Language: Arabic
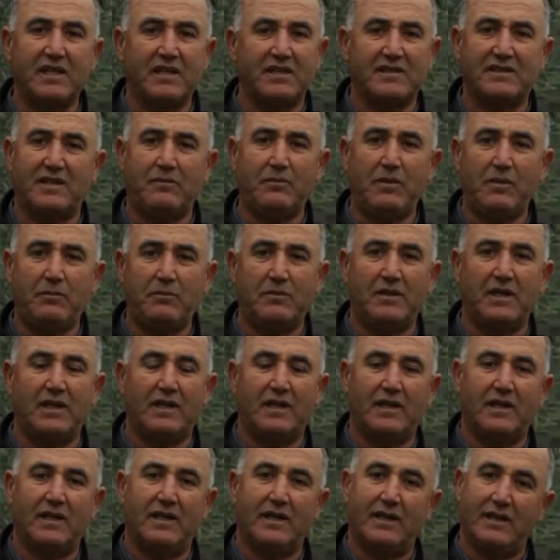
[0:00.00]
غير سبب
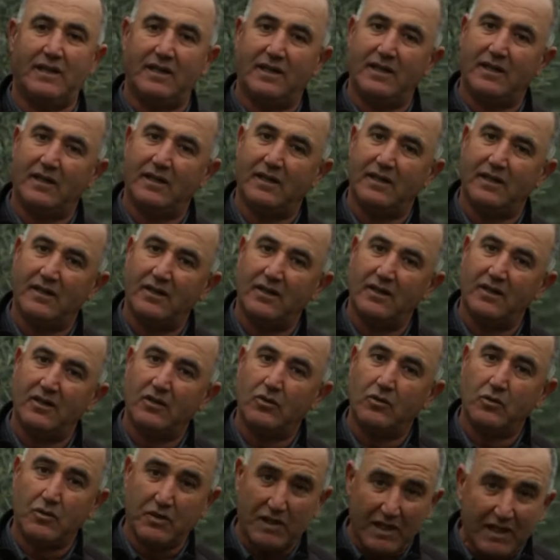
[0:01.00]

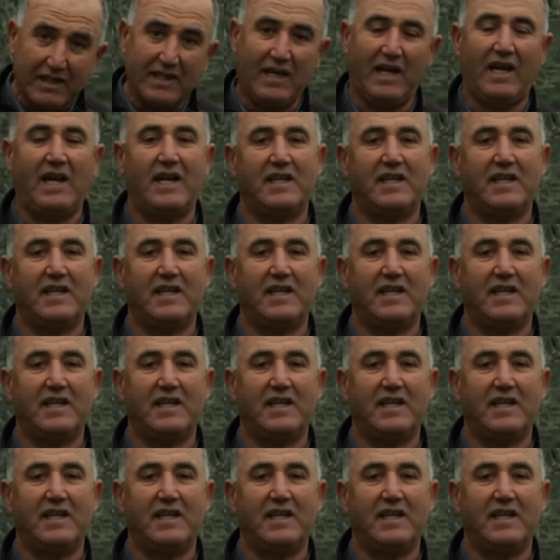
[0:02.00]
وثاني